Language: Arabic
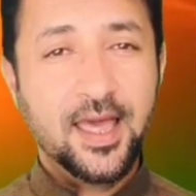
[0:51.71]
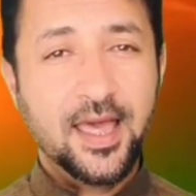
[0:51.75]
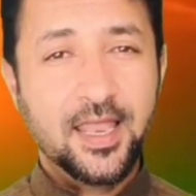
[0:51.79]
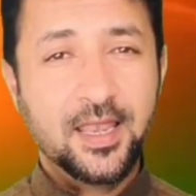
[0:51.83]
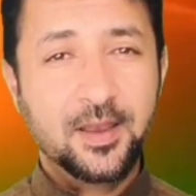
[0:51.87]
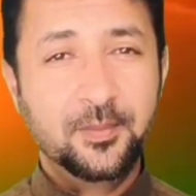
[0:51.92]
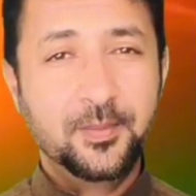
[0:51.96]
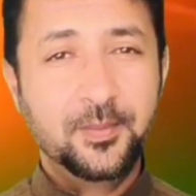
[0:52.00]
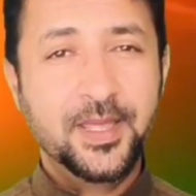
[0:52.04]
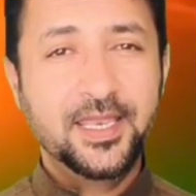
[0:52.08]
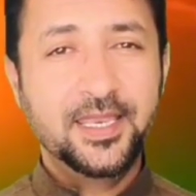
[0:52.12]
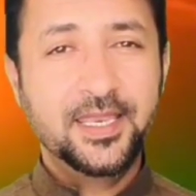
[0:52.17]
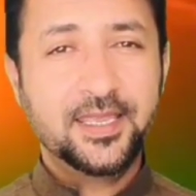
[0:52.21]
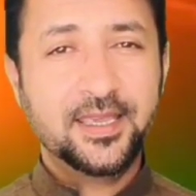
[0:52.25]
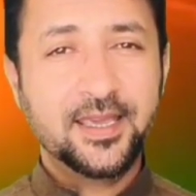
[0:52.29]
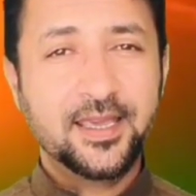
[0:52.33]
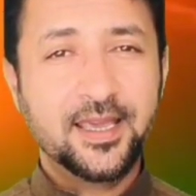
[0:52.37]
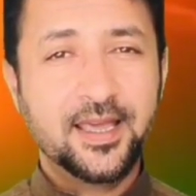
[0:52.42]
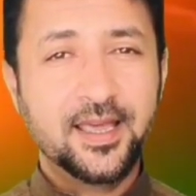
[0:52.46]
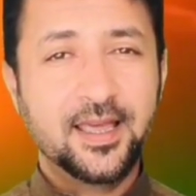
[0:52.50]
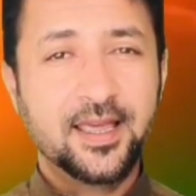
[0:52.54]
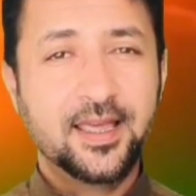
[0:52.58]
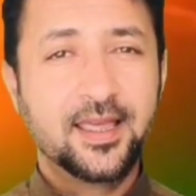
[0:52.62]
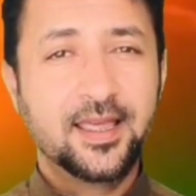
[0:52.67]

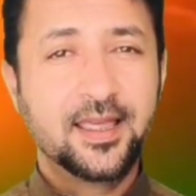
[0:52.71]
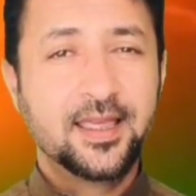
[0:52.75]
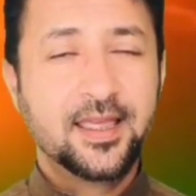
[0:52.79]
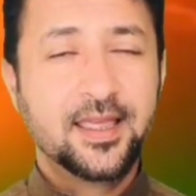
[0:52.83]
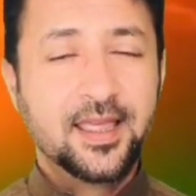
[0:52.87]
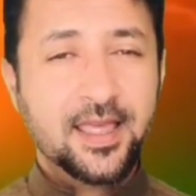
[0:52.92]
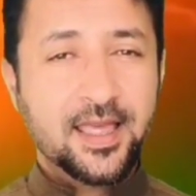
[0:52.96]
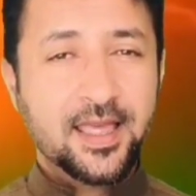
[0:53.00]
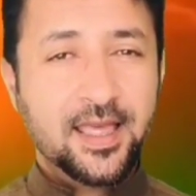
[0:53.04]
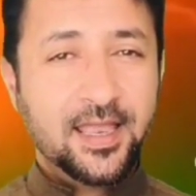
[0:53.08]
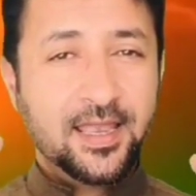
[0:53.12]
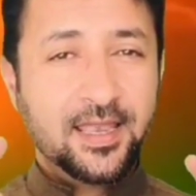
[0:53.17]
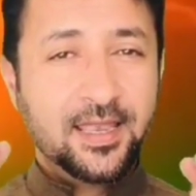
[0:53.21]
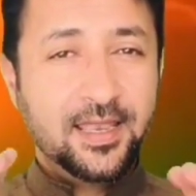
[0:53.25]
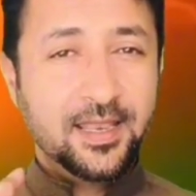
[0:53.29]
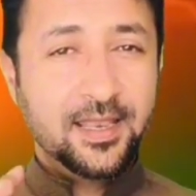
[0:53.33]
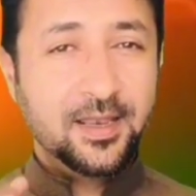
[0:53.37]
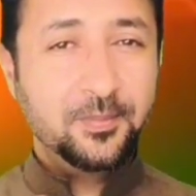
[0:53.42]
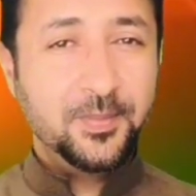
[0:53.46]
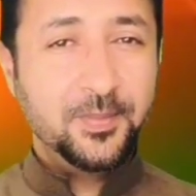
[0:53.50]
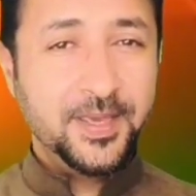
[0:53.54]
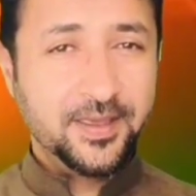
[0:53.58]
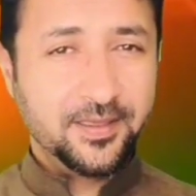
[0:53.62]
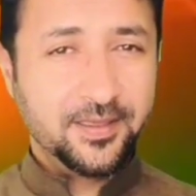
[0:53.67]
الملكة
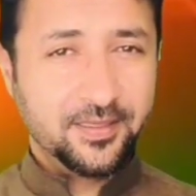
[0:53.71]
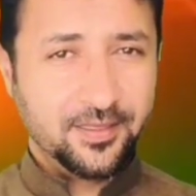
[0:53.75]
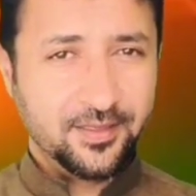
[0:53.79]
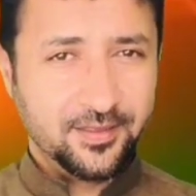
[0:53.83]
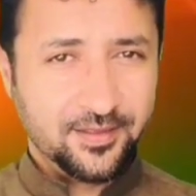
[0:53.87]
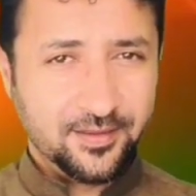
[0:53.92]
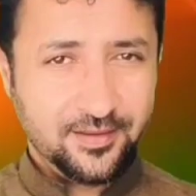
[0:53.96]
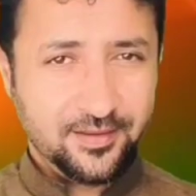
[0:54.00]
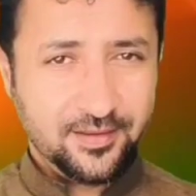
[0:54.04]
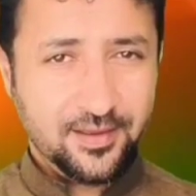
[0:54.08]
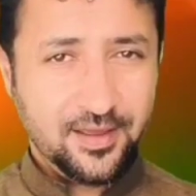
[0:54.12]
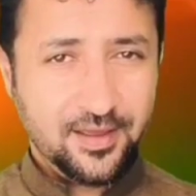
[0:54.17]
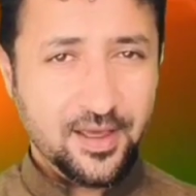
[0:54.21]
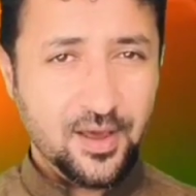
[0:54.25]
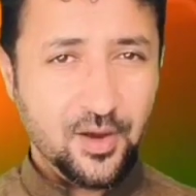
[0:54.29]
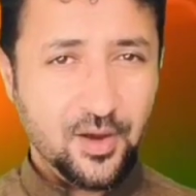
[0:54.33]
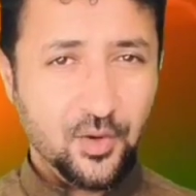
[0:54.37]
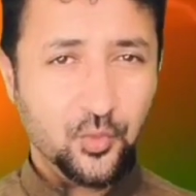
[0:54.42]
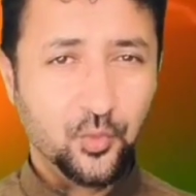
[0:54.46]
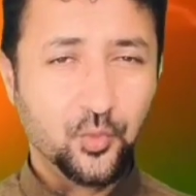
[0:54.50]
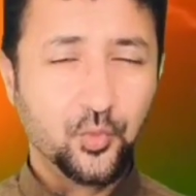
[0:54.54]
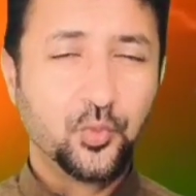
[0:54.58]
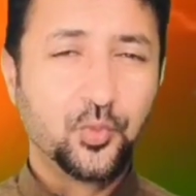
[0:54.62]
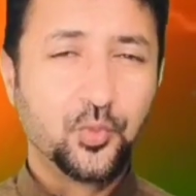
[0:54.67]
للبيض
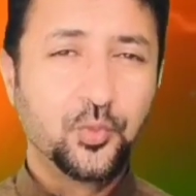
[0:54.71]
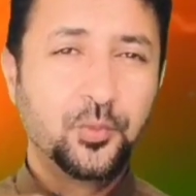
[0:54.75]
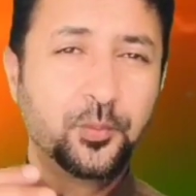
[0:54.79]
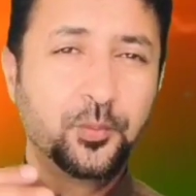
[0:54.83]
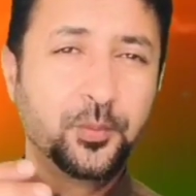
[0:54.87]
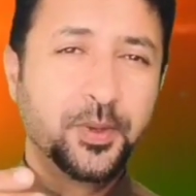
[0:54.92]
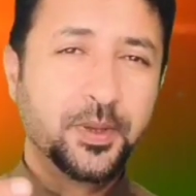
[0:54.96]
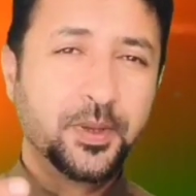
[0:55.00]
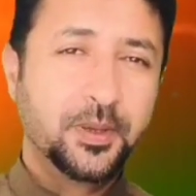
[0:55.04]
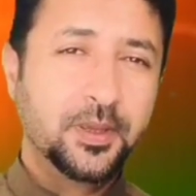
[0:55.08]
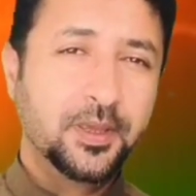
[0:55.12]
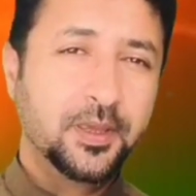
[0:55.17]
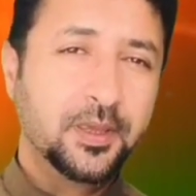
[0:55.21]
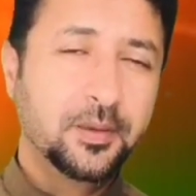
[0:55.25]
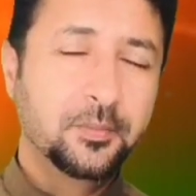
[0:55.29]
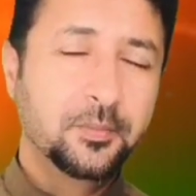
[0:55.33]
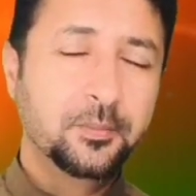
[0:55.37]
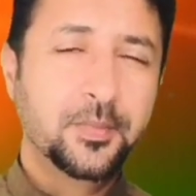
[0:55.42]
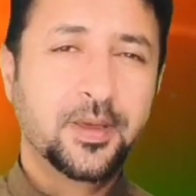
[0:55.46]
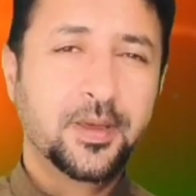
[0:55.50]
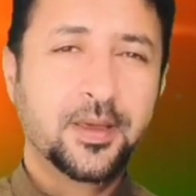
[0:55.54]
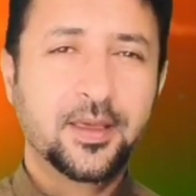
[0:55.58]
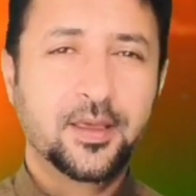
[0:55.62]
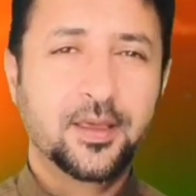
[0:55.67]
أو
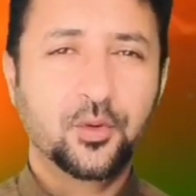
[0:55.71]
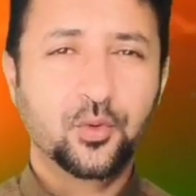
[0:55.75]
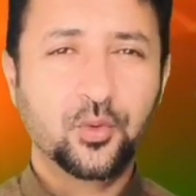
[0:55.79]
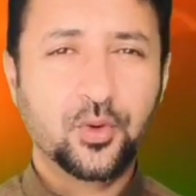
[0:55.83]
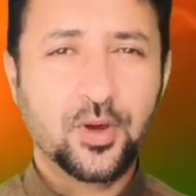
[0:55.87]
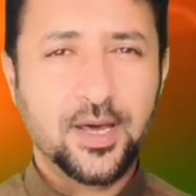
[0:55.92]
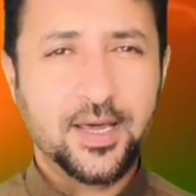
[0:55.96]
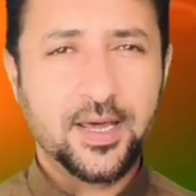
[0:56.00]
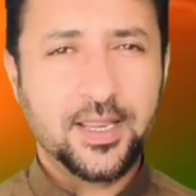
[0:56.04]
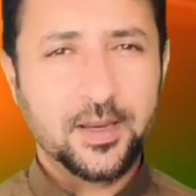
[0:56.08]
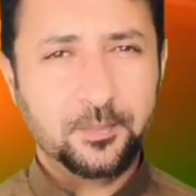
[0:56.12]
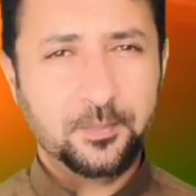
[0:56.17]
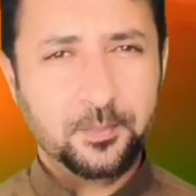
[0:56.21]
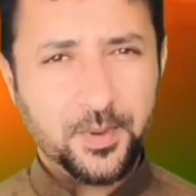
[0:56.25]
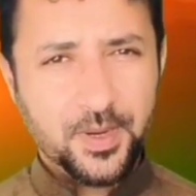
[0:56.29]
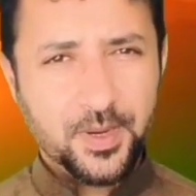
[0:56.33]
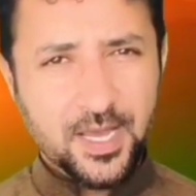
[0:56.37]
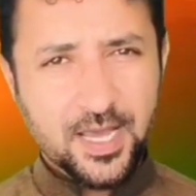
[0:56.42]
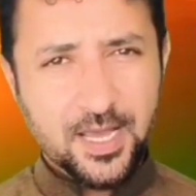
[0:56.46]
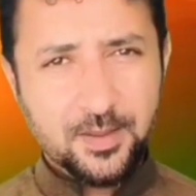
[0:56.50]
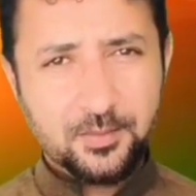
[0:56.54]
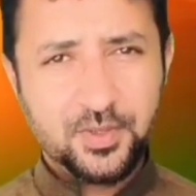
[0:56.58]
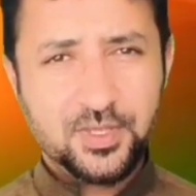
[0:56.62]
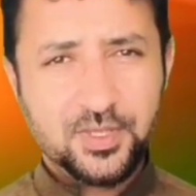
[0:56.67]
بما يقارب
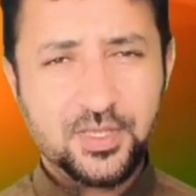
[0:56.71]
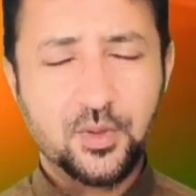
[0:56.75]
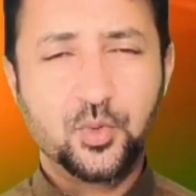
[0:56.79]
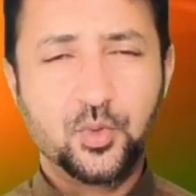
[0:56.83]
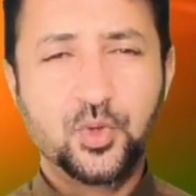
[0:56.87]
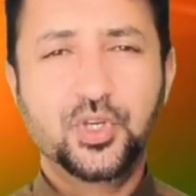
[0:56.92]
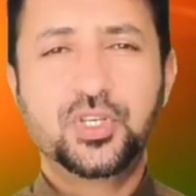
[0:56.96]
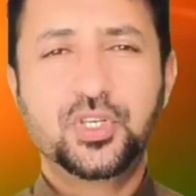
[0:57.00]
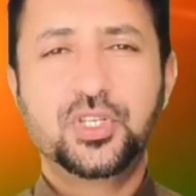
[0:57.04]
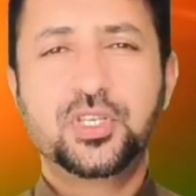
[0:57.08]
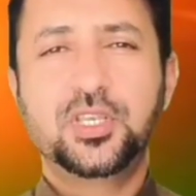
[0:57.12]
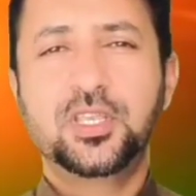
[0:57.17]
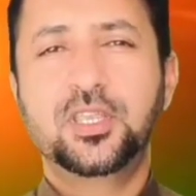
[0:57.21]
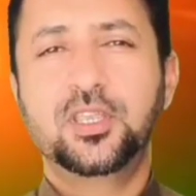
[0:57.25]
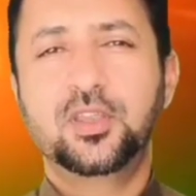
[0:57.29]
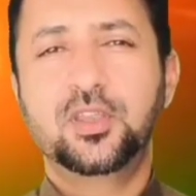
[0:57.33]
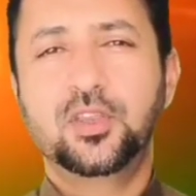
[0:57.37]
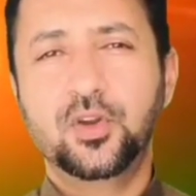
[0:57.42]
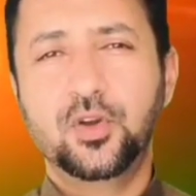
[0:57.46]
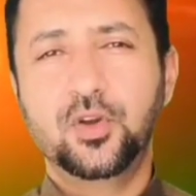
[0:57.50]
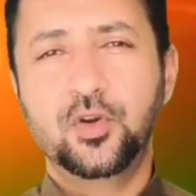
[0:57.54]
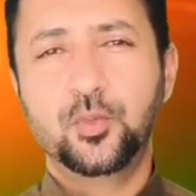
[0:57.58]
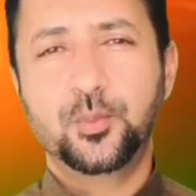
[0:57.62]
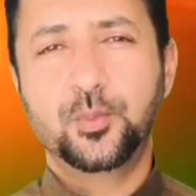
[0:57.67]
خمسة
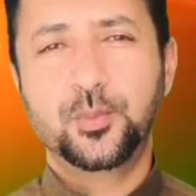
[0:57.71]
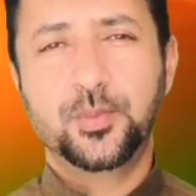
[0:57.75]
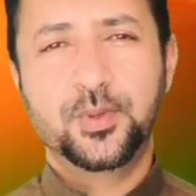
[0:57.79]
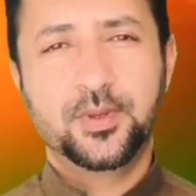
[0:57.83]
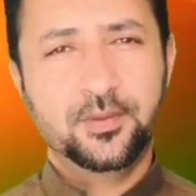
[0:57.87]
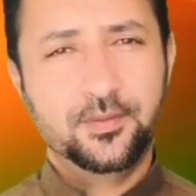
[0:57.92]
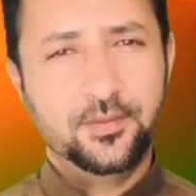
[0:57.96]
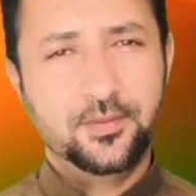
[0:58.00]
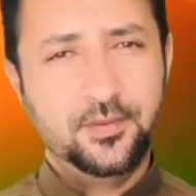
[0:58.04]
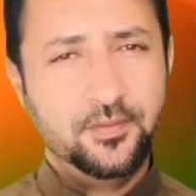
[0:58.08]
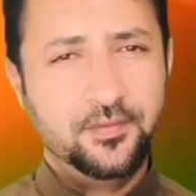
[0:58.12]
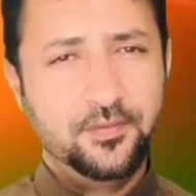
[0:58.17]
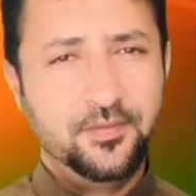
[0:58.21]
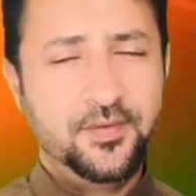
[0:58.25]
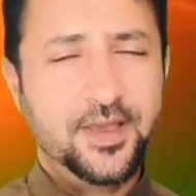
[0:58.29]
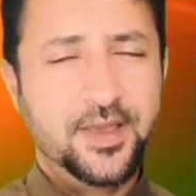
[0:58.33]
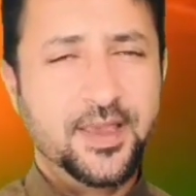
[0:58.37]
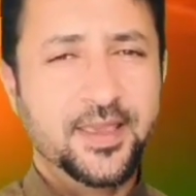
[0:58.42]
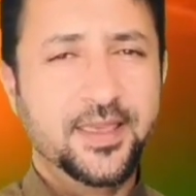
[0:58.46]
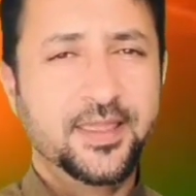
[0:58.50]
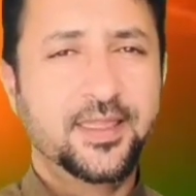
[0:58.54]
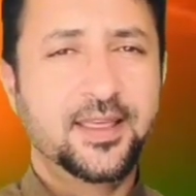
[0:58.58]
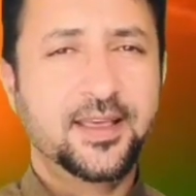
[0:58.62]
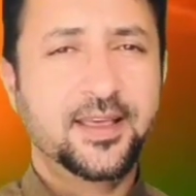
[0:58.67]
وعشرين يوم
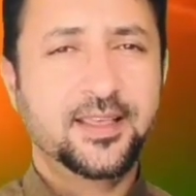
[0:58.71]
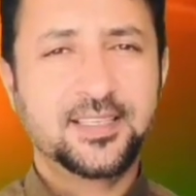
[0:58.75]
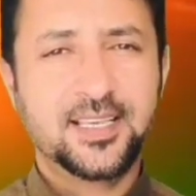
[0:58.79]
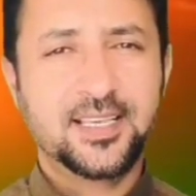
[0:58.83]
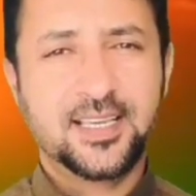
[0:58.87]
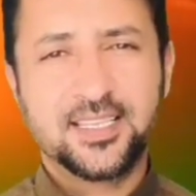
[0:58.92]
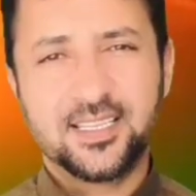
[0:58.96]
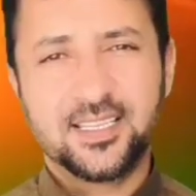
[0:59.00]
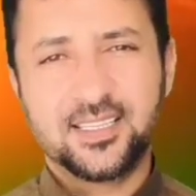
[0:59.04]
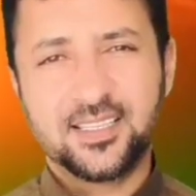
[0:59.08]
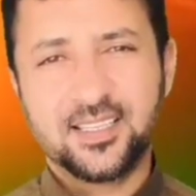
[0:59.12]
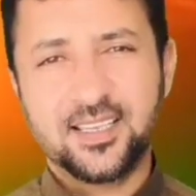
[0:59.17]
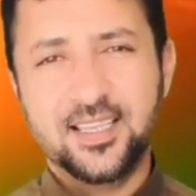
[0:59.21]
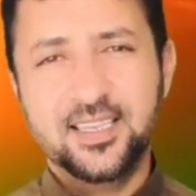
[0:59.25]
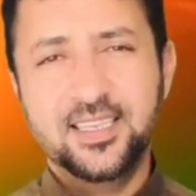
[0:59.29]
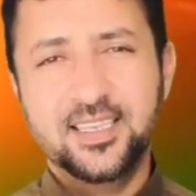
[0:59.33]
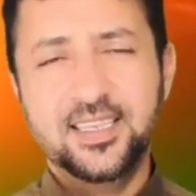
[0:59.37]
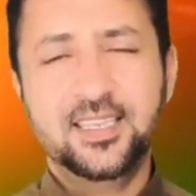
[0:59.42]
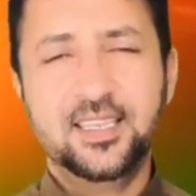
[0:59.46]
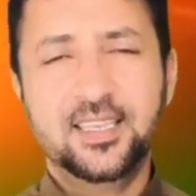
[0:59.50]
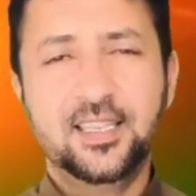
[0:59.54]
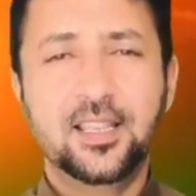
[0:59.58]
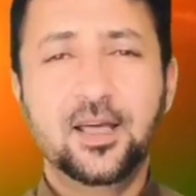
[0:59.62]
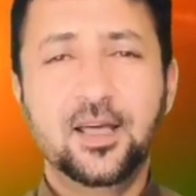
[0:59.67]
فإذا زادت
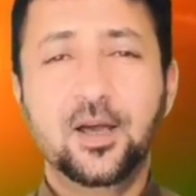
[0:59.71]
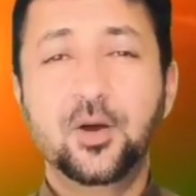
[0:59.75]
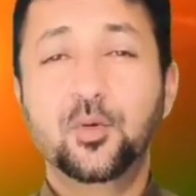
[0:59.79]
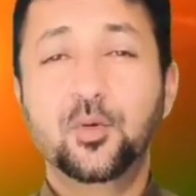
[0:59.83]
قليلا